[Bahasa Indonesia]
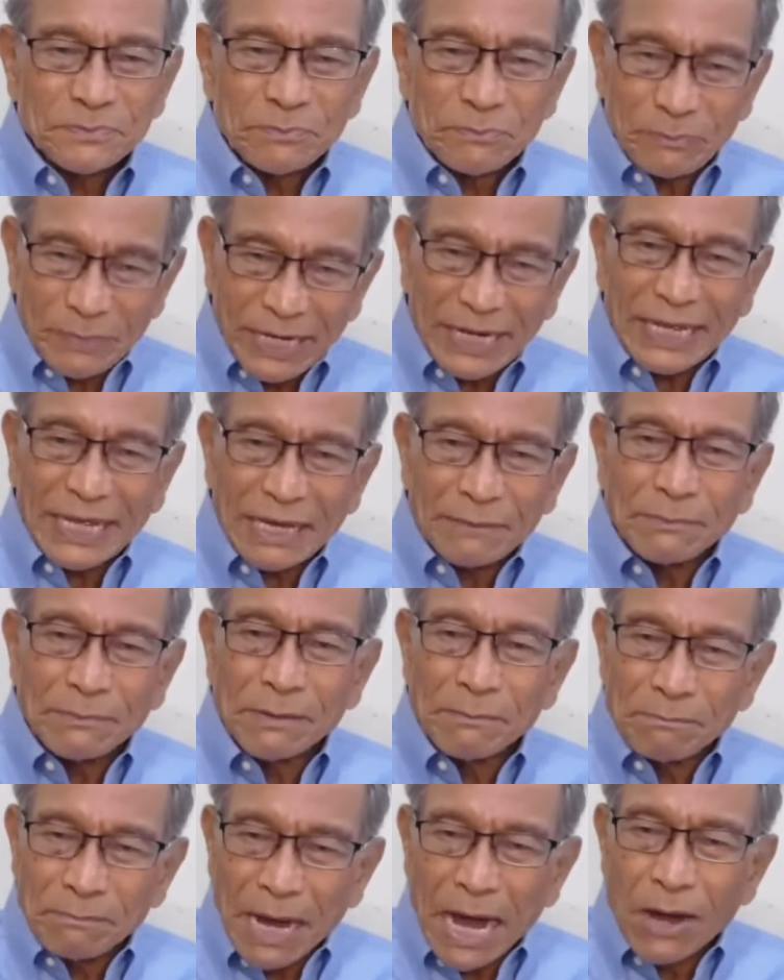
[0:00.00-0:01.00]
mereka
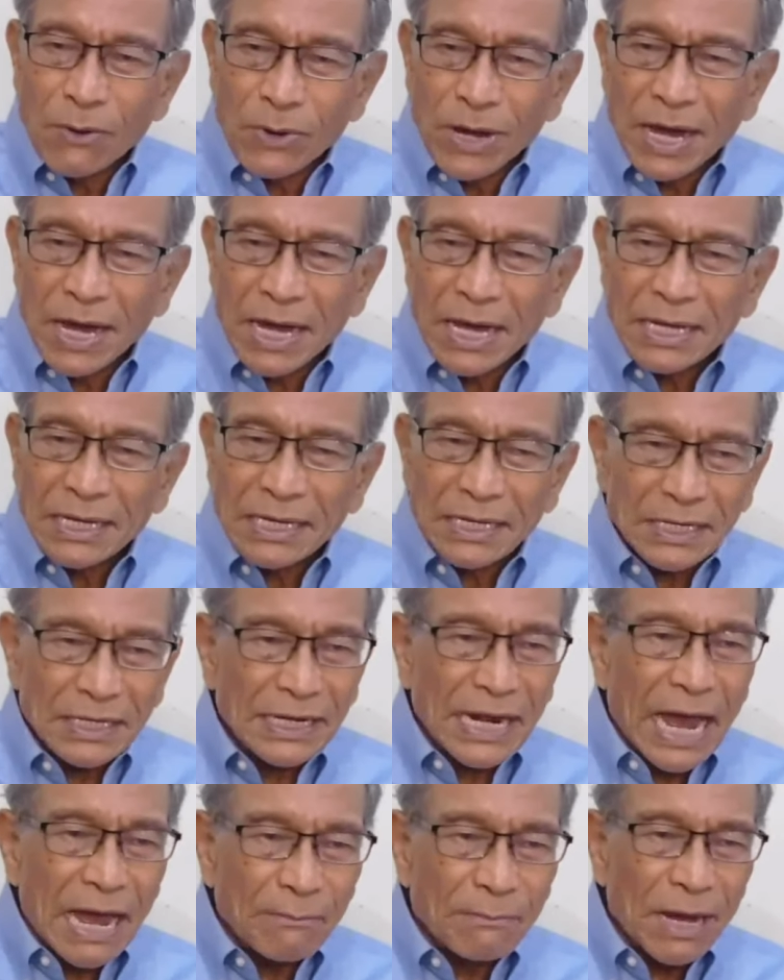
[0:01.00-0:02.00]
membawa
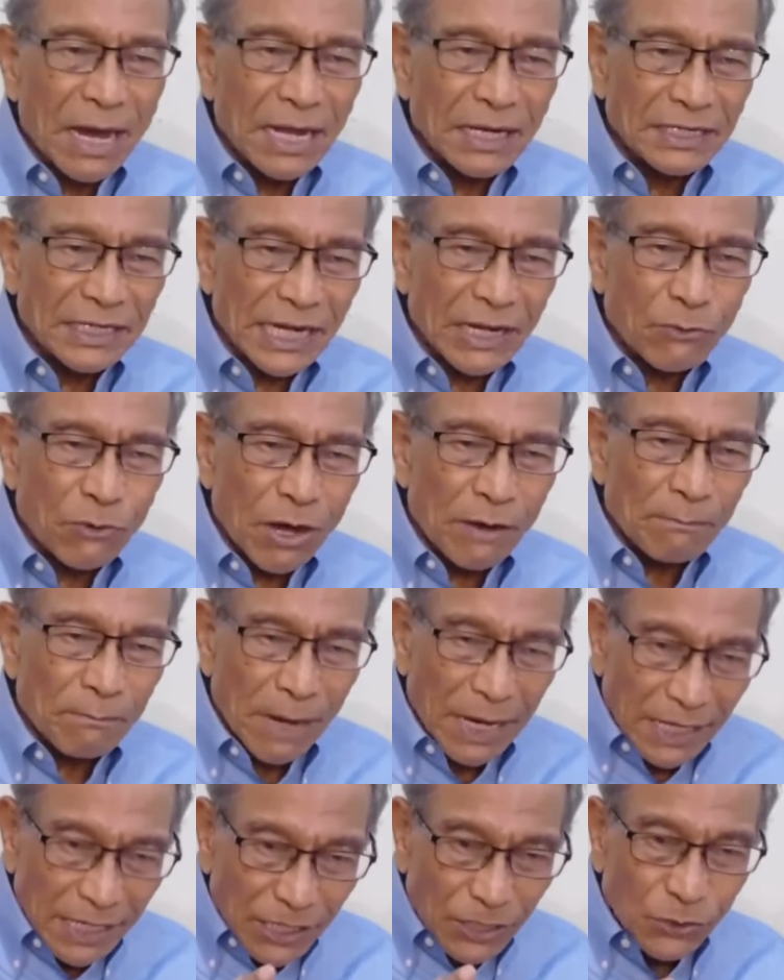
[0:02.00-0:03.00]
nama Dewa
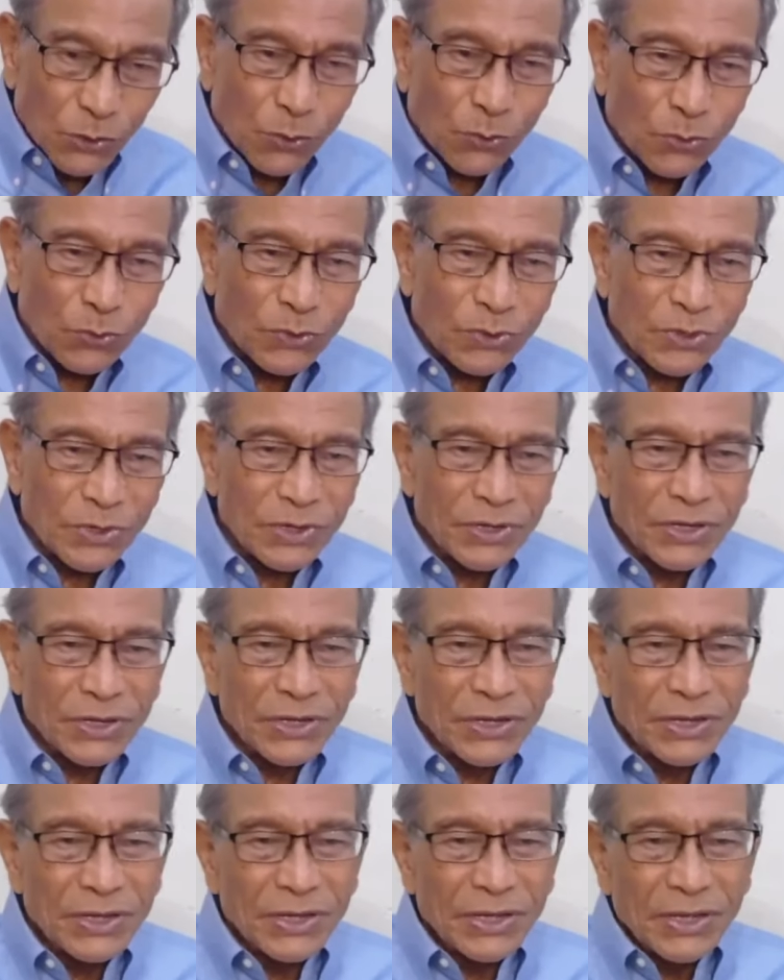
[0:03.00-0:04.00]
Marduk
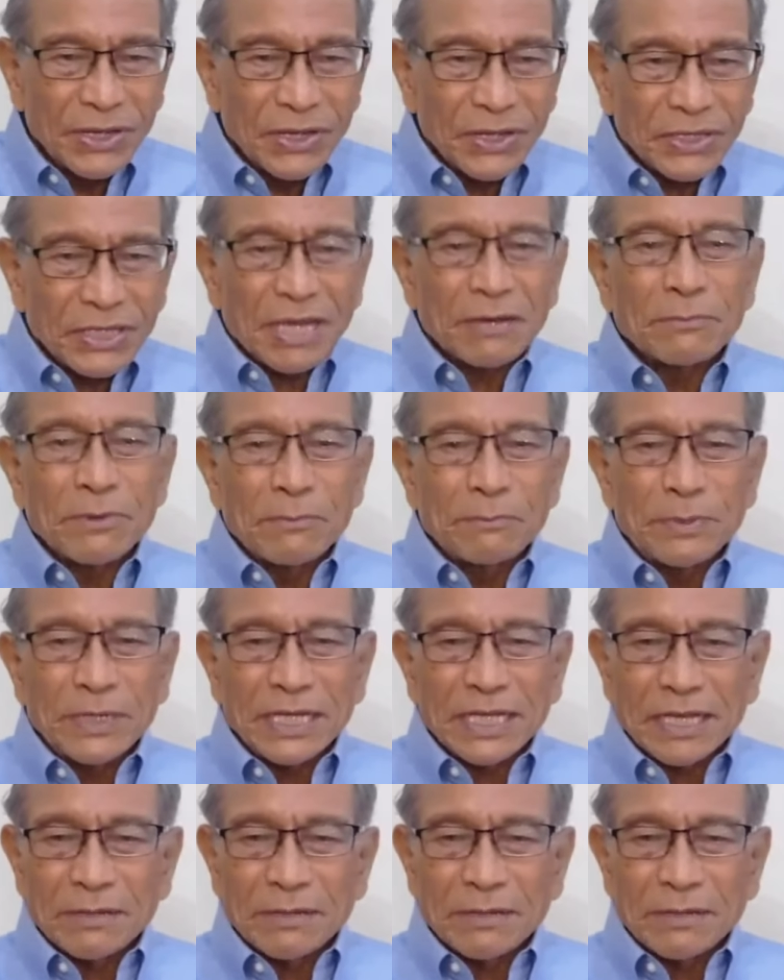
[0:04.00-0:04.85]
yang memberi